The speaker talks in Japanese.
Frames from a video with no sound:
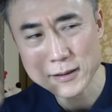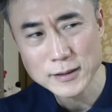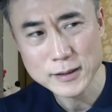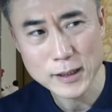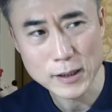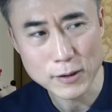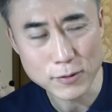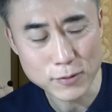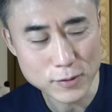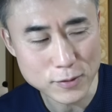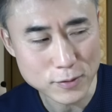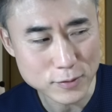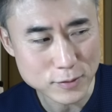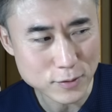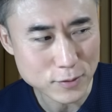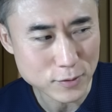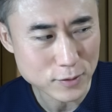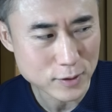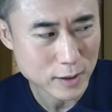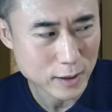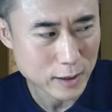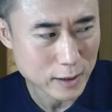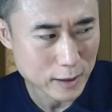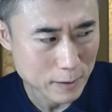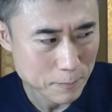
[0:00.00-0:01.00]
テロイド業
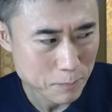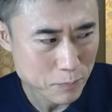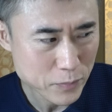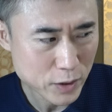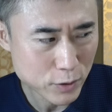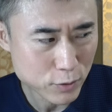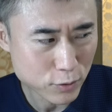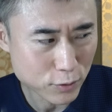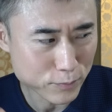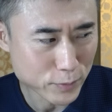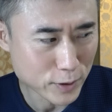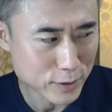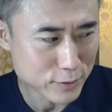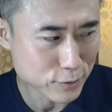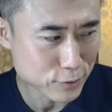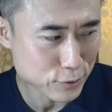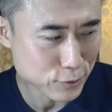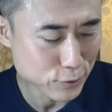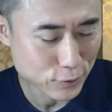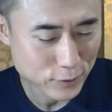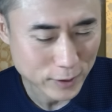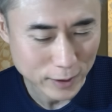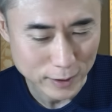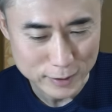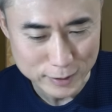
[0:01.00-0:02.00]
界ドーピング
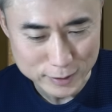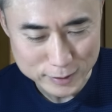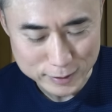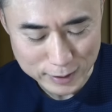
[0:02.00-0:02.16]
業界に